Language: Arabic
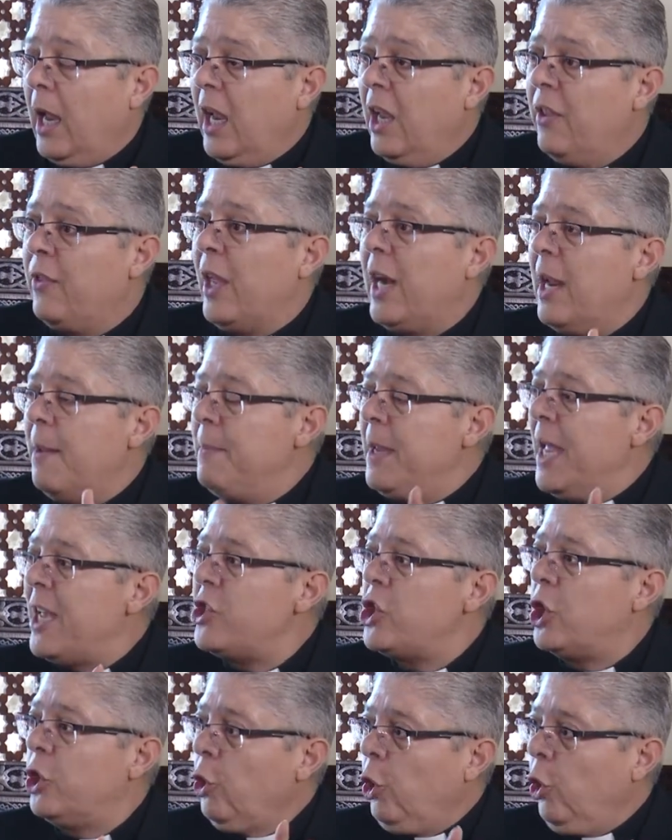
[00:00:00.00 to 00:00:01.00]
إذا لم
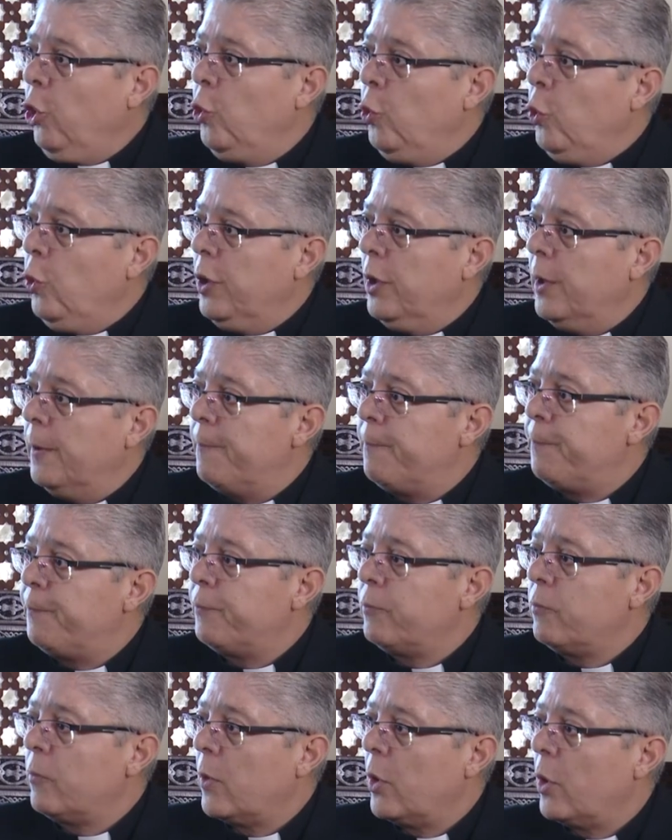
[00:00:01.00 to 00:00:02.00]
يجد حلول
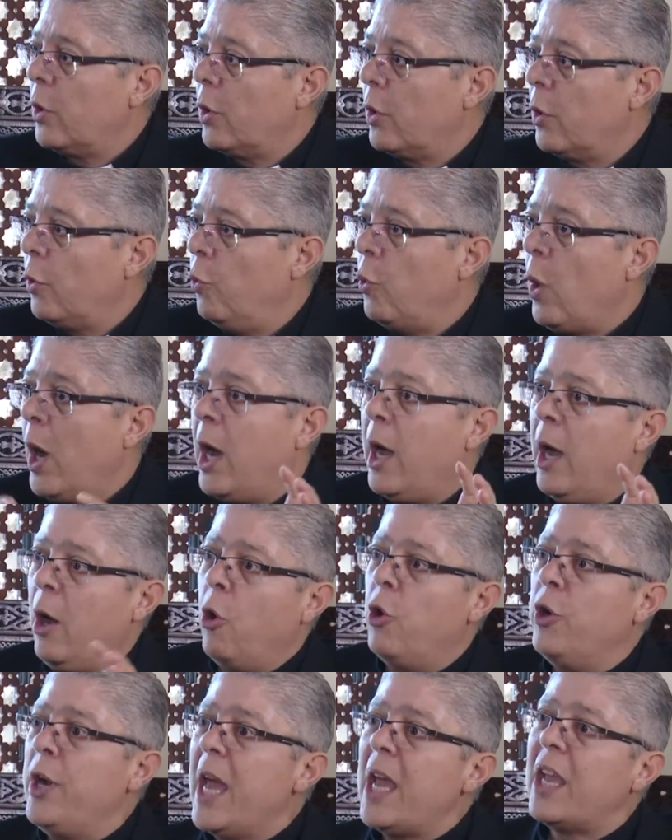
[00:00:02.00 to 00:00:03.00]

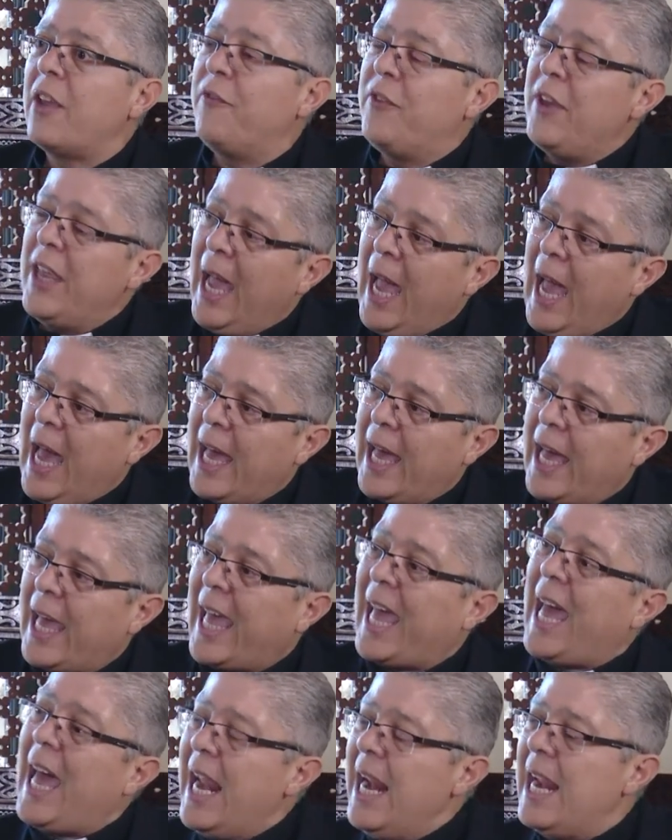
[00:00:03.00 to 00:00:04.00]
وهناك في
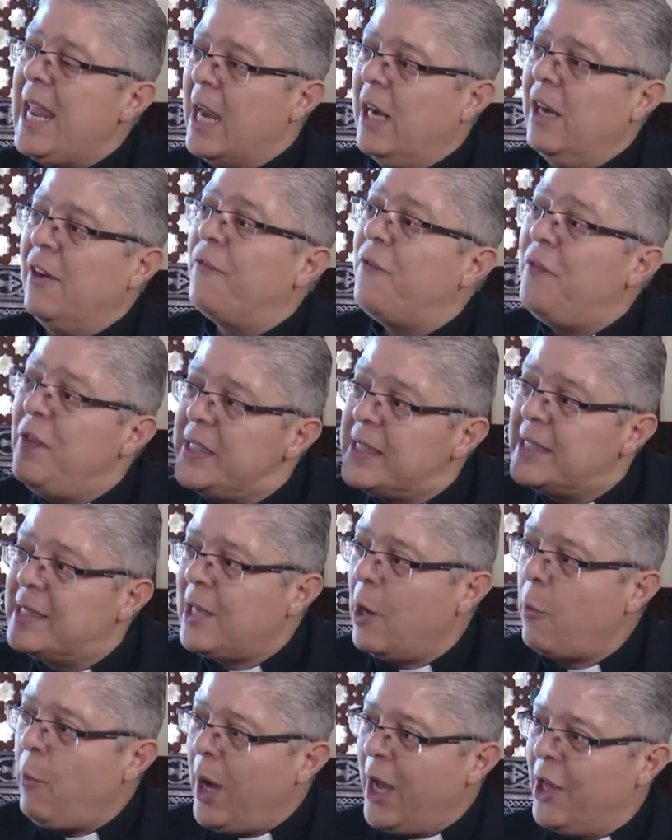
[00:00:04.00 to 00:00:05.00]
خلل في
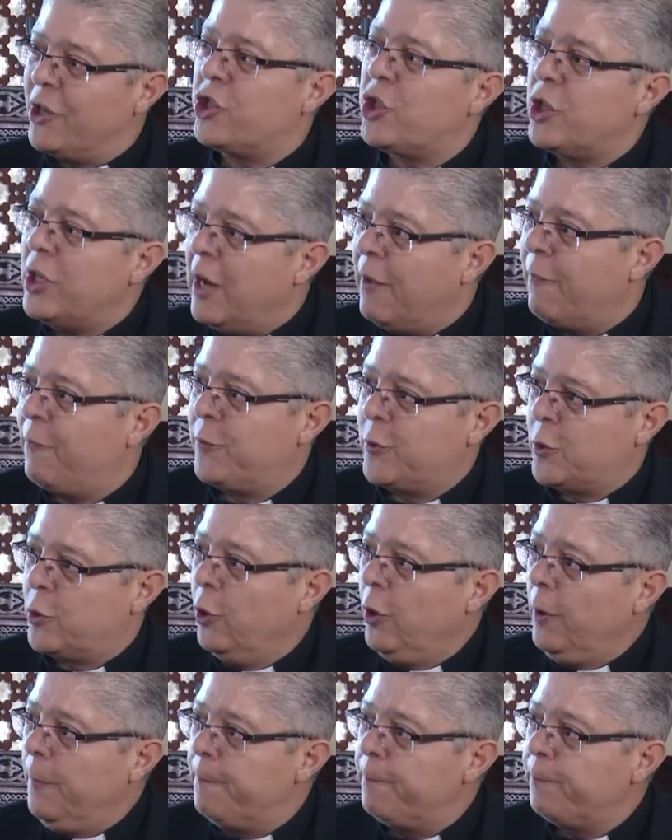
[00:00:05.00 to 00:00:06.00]
الزواج
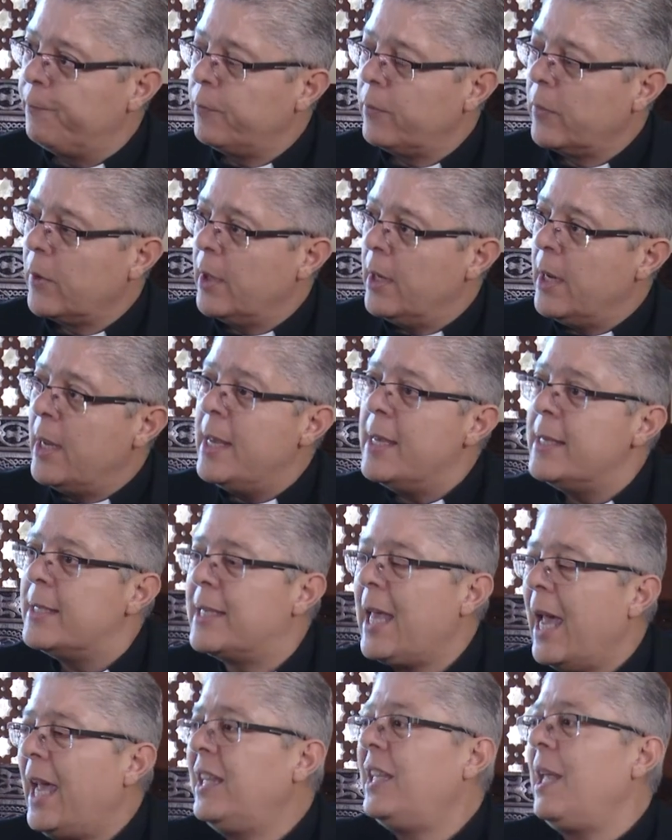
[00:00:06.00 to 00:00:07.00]
نفسه
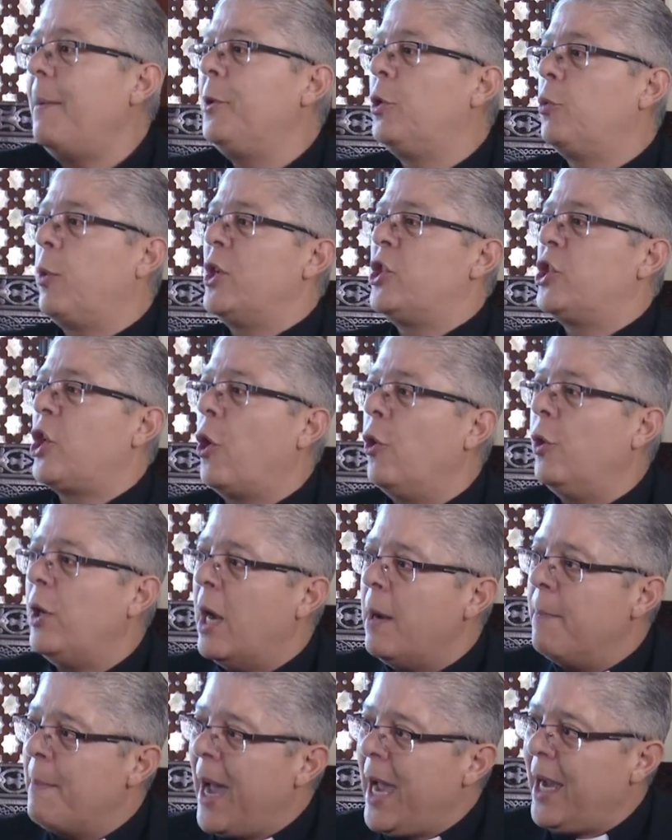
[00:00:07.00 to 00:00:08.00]
ساعتها بتوجهه
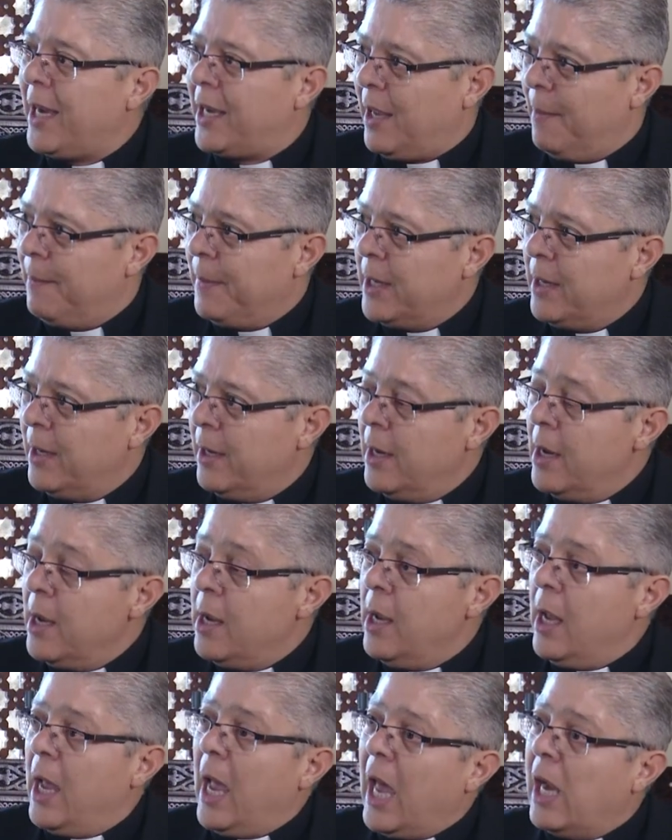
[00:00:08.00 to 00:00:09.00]
للمحكمة
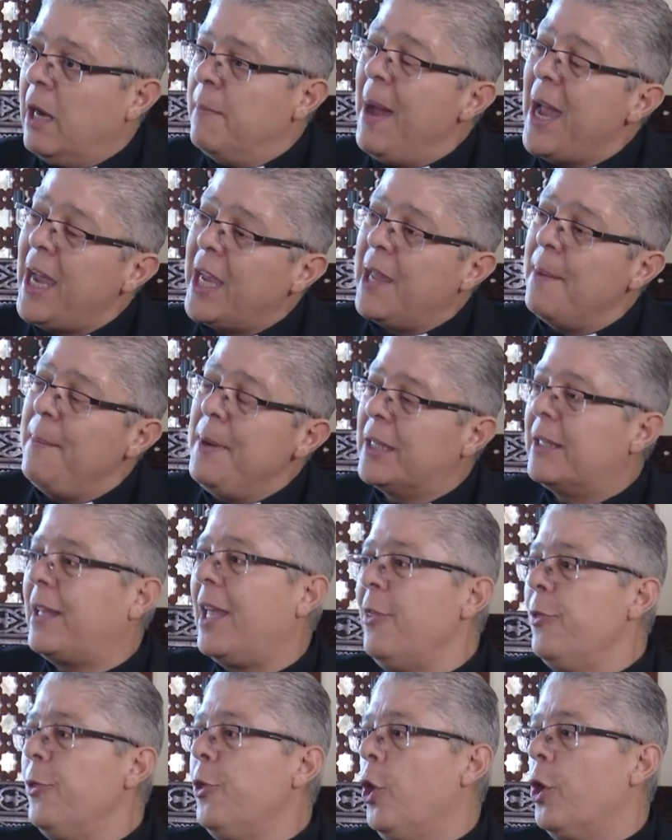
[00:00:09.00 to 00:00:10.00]
المحكمة
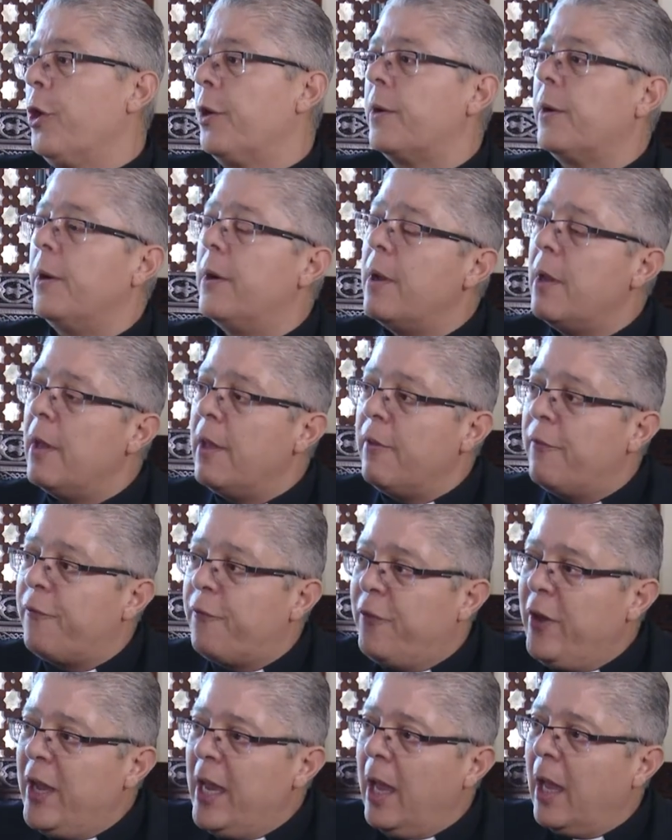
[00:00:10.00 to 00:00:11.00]
تنظر
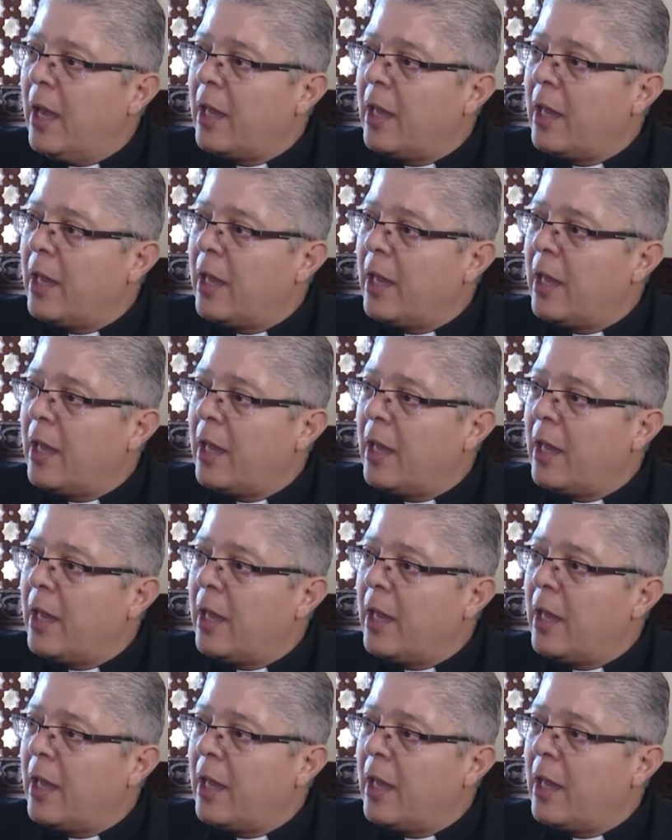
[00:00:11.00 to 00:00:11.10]
في